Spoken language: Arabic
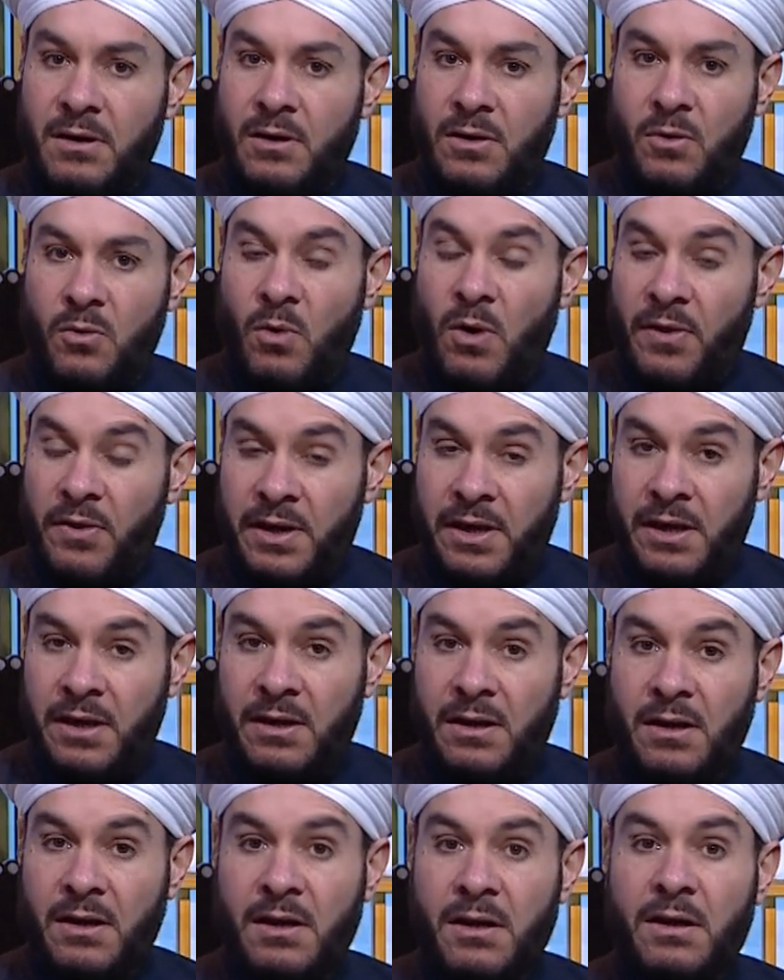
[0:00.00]
واضح
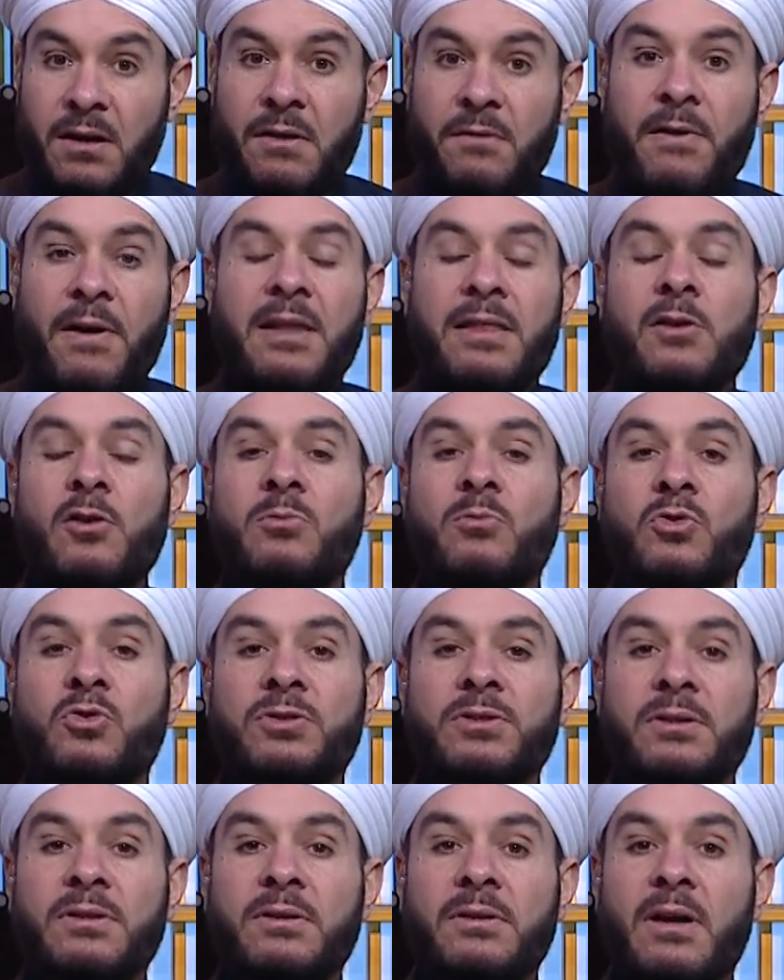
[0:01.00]
فهذه الأمور
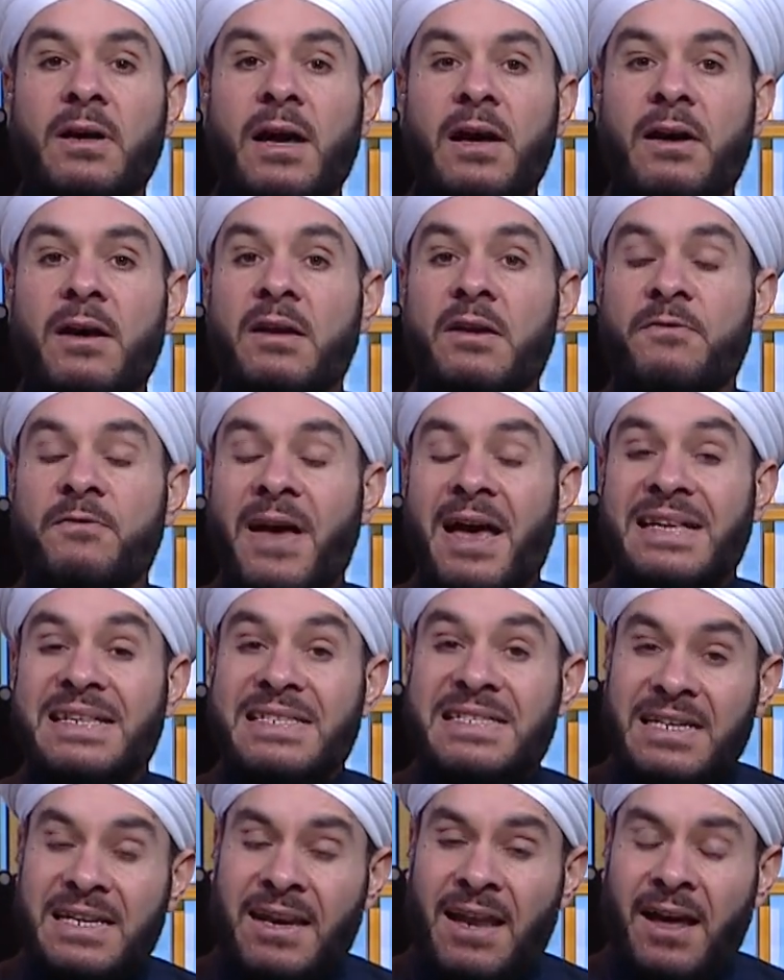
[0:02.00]

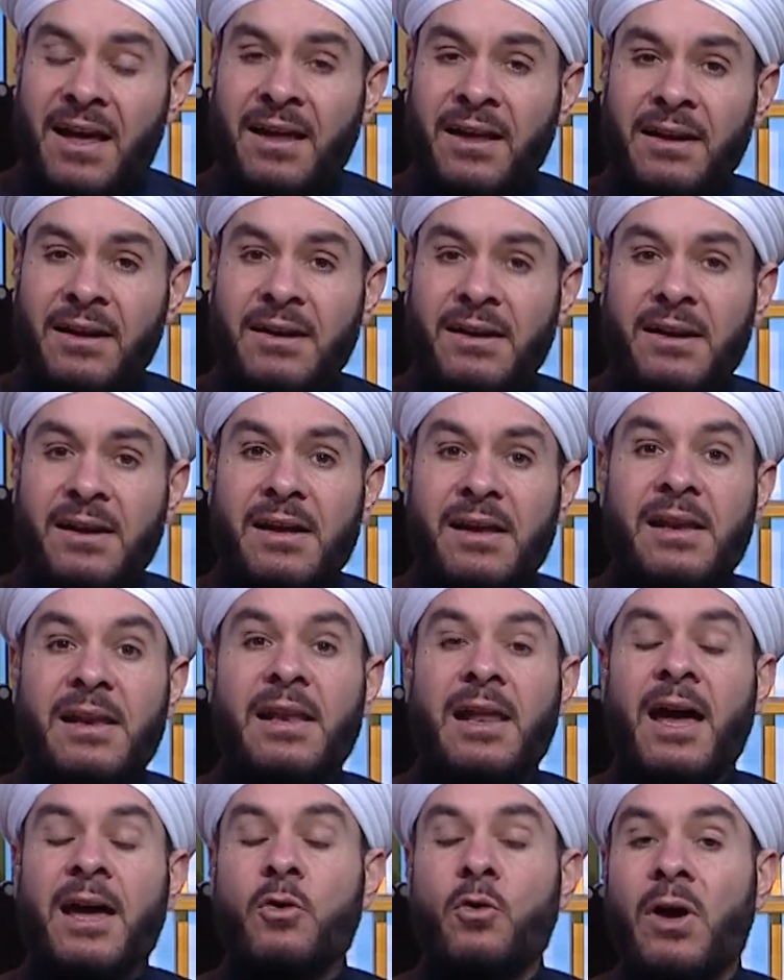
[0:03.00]
فالزنا
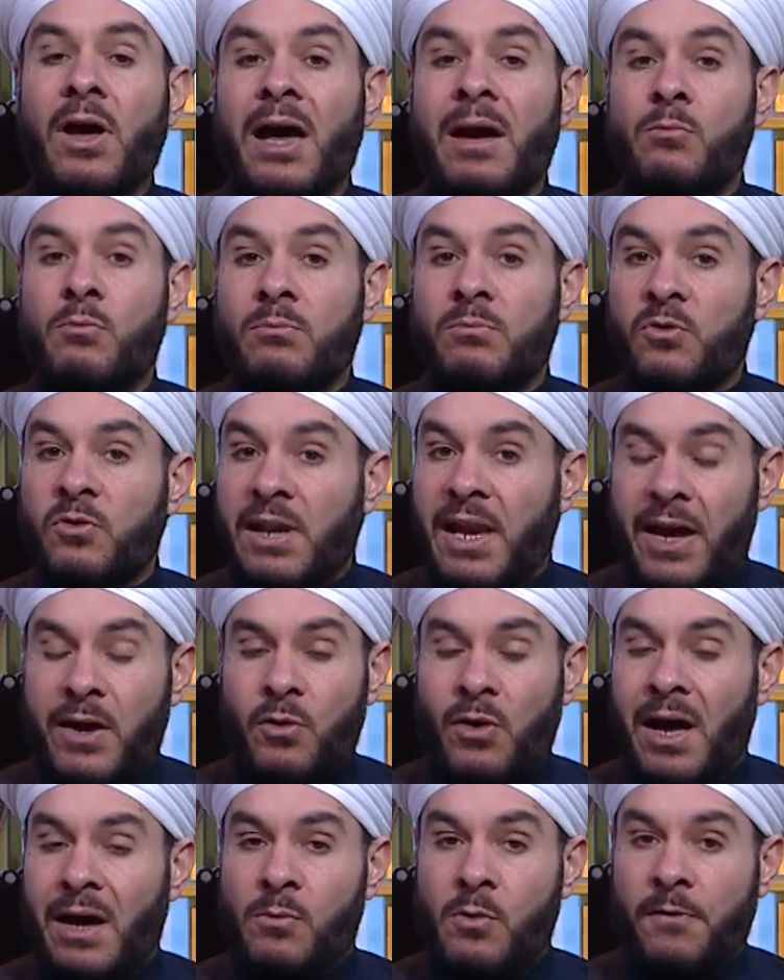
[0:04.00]
لا يقام لا
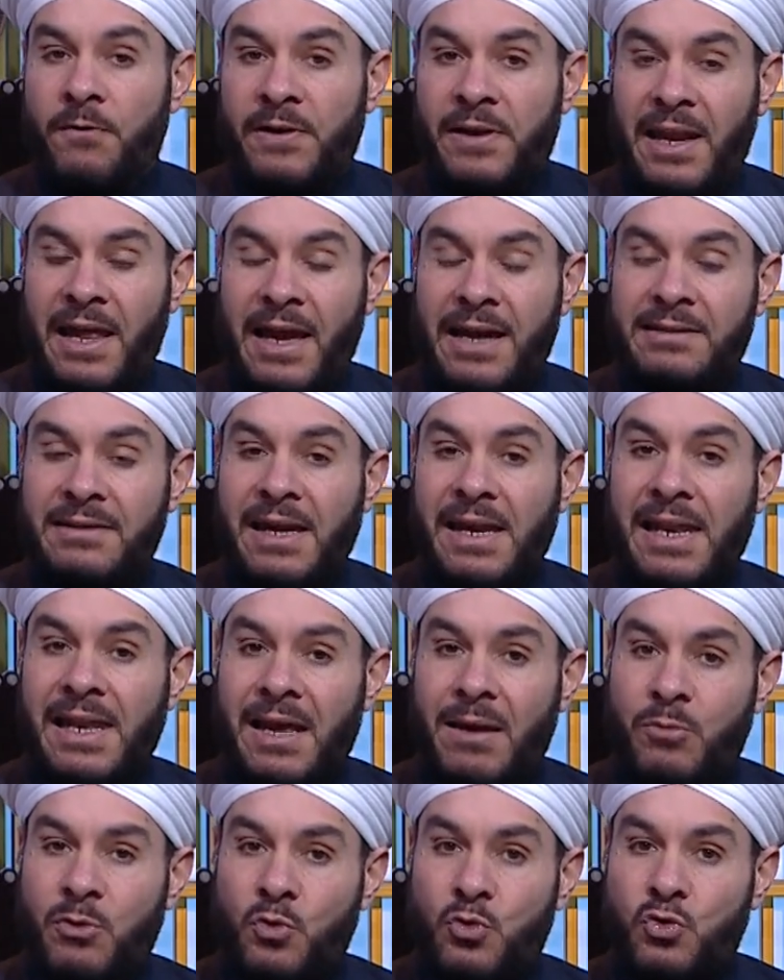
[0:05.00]
يقام فيه الحد الا
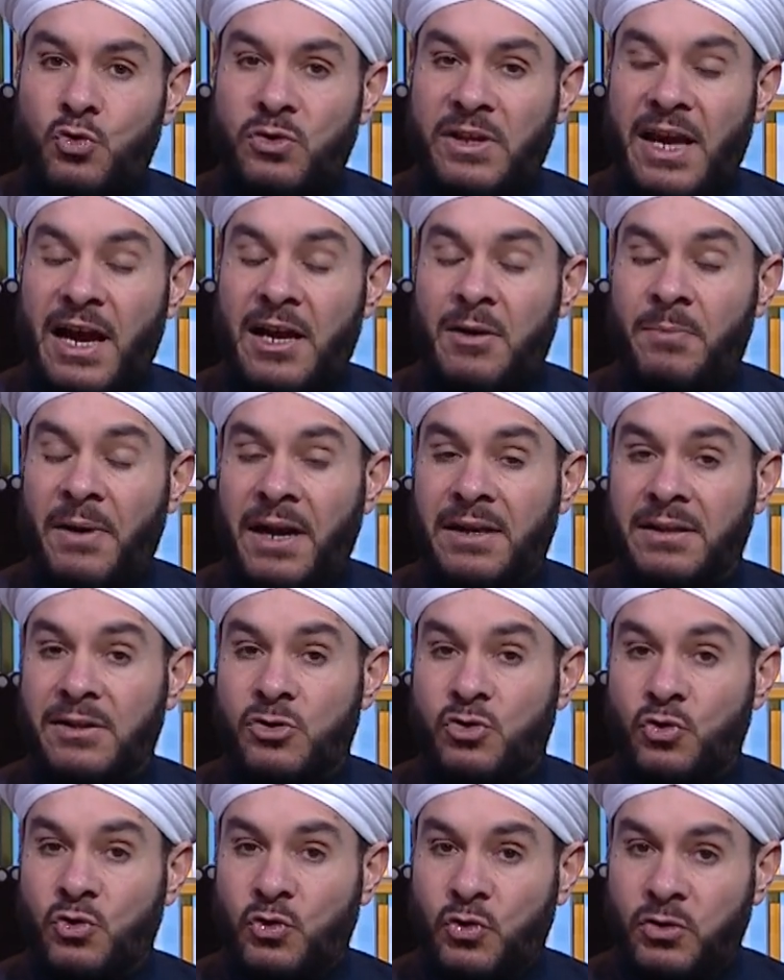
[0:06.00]
بوجود اربعه
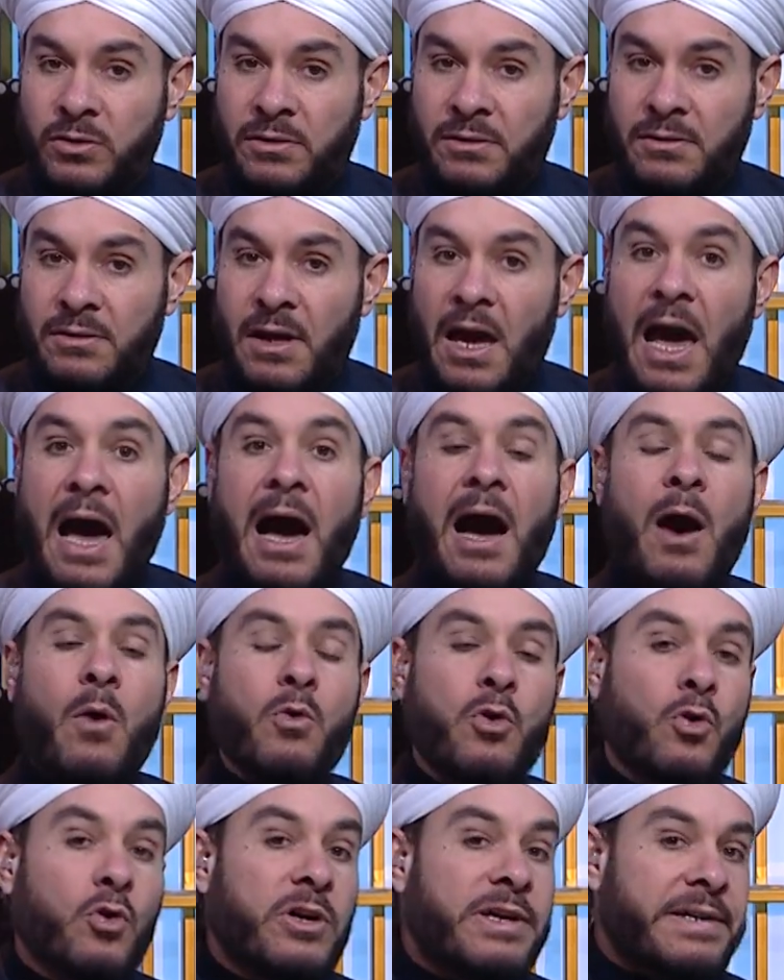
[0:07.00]
شهود او
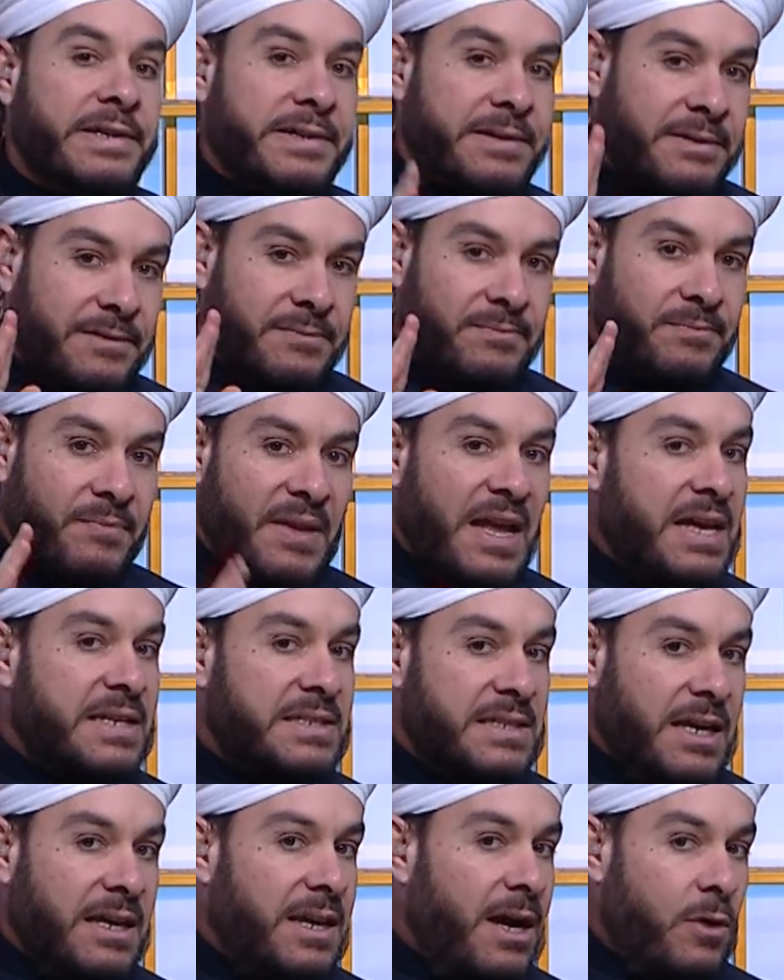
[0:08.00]
يقر
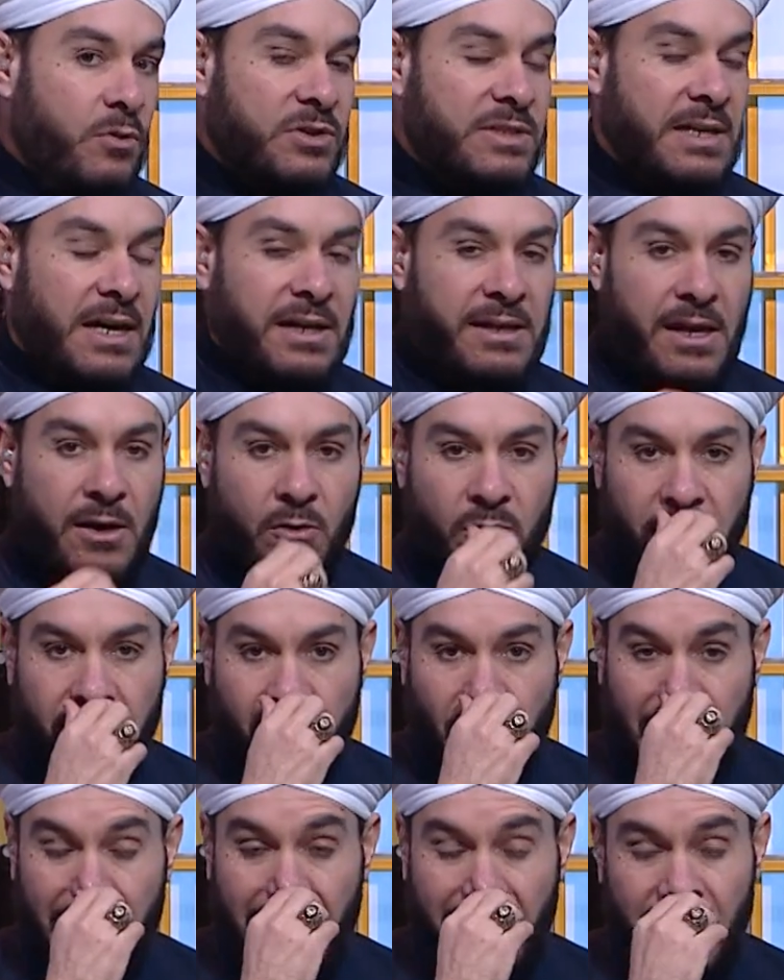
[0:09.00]
الزاني او الزانيه يقر
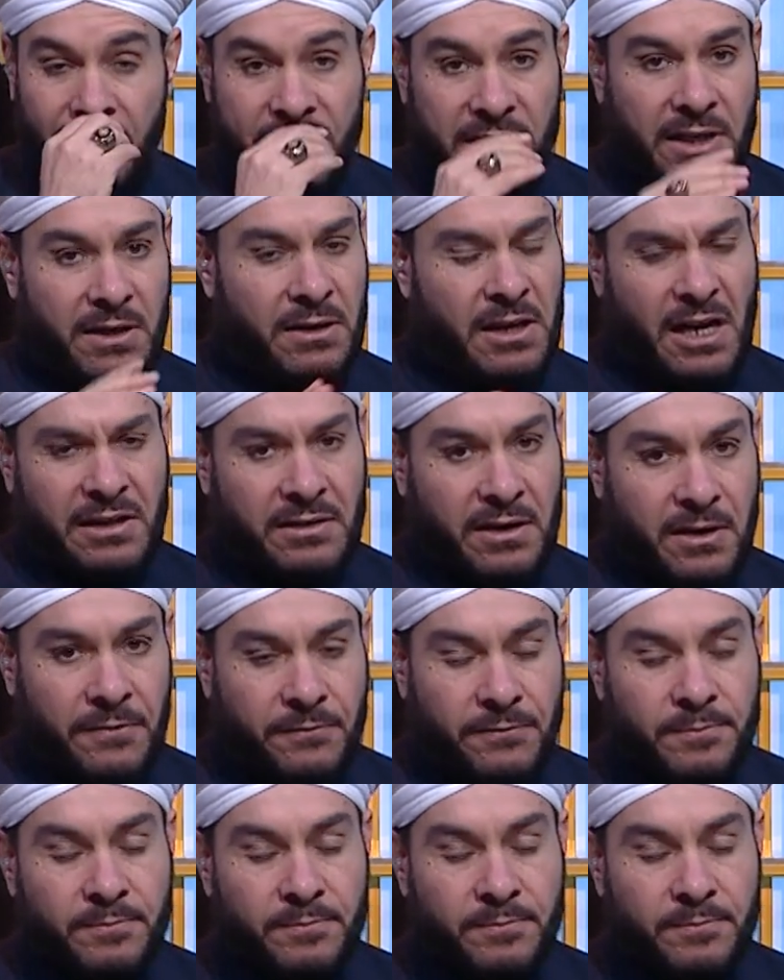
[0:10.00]
على نفسه يعترف